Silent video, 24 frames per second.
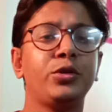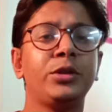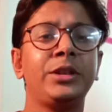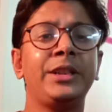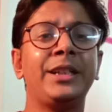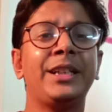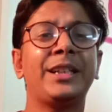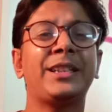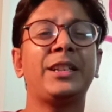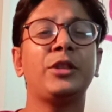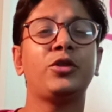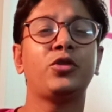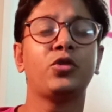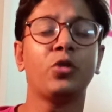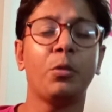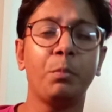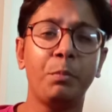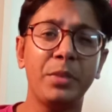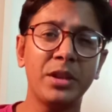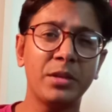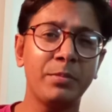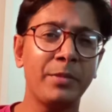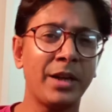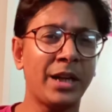যদি একটা
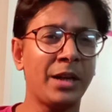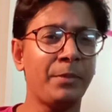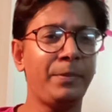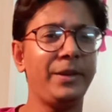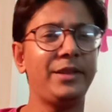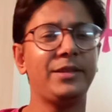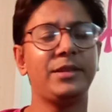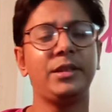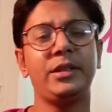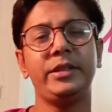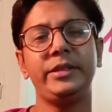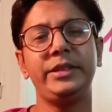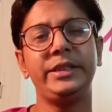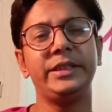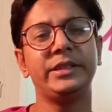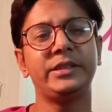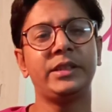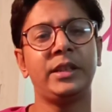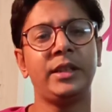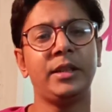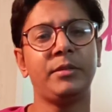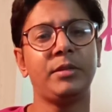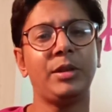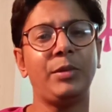চব্বিশ মেগাপিক্সেলের
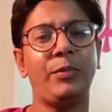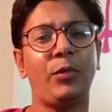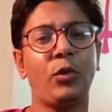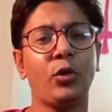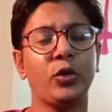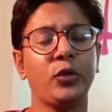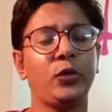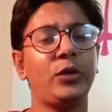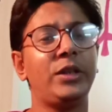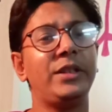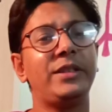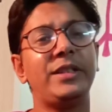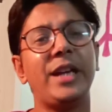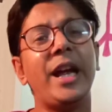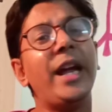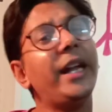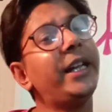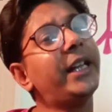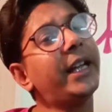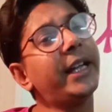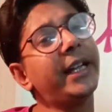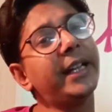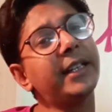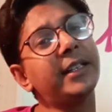ডিএসএলআর আমরা ফটো তুলি
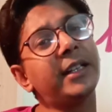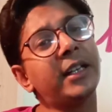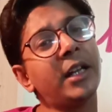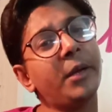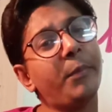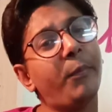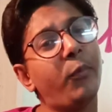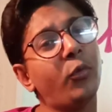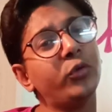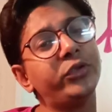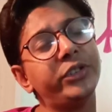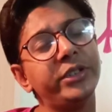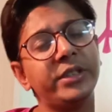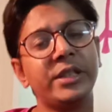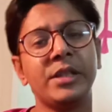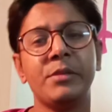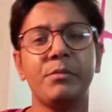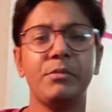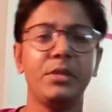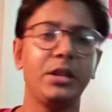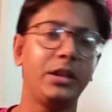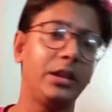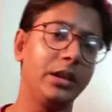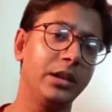সেইটা গিয়ে দাঁড়ায় পঁচিশ
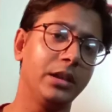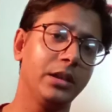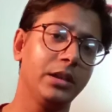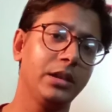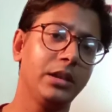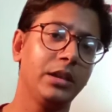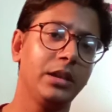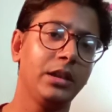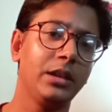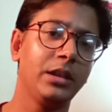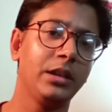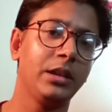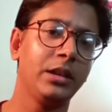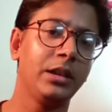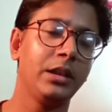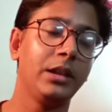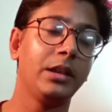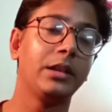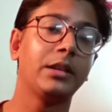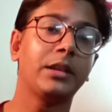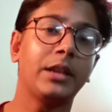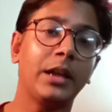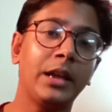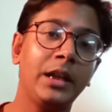এমবিতে
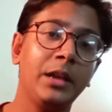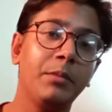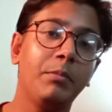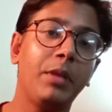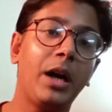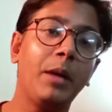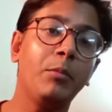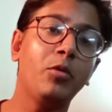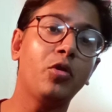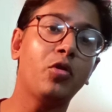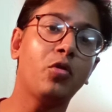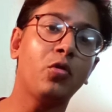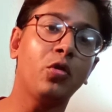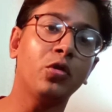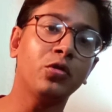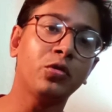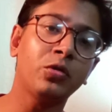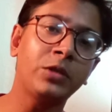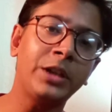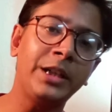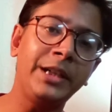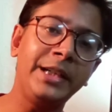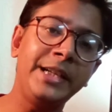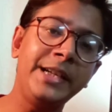তাহলে ভাবো
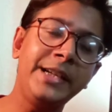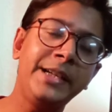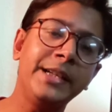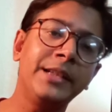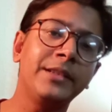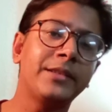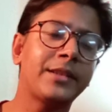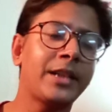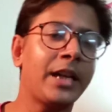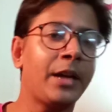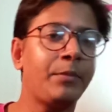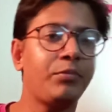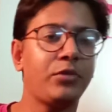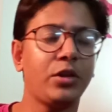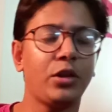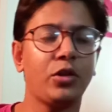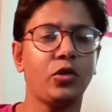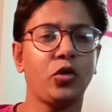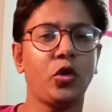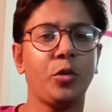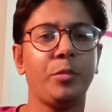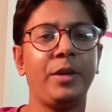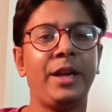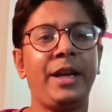কতটা ডিটেলস ক্যাপচার
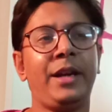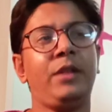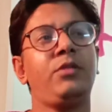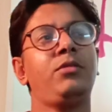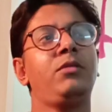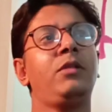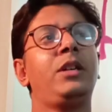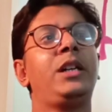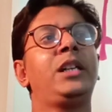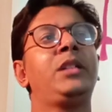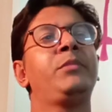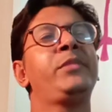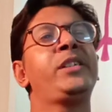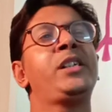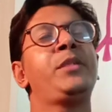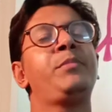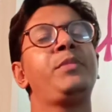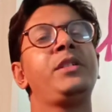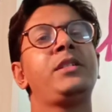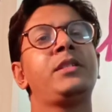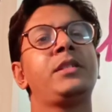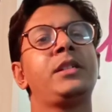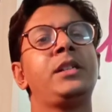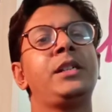করবে একশো আট
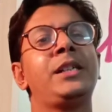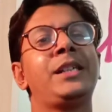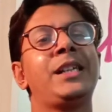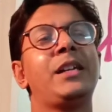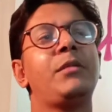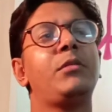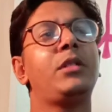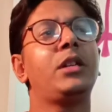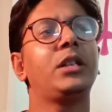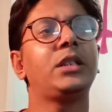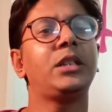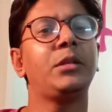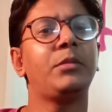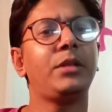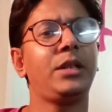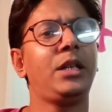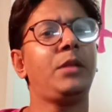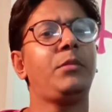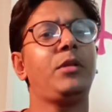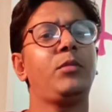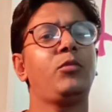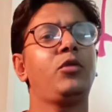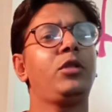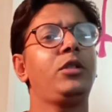মেগাপিক্সেলের ক্যামেরাতে মানে
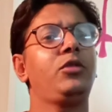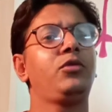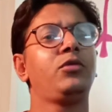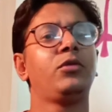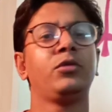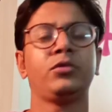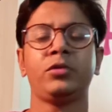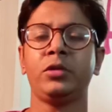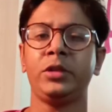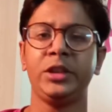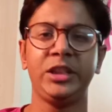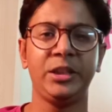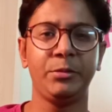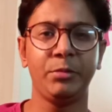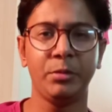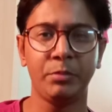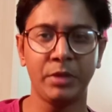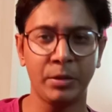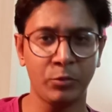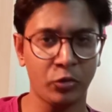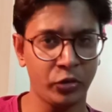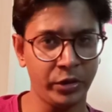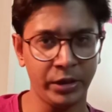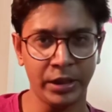আমার মনে হয় চৌষট্টি জিবি
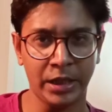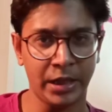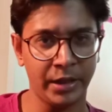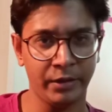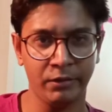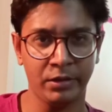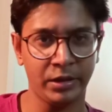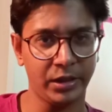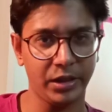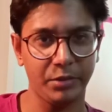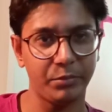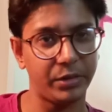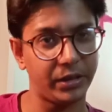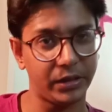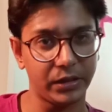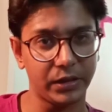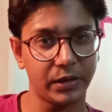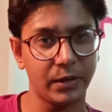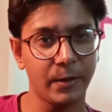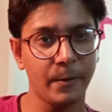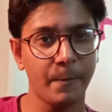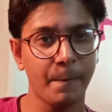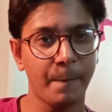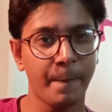মেমোরি না নেওয়াটাই বেটার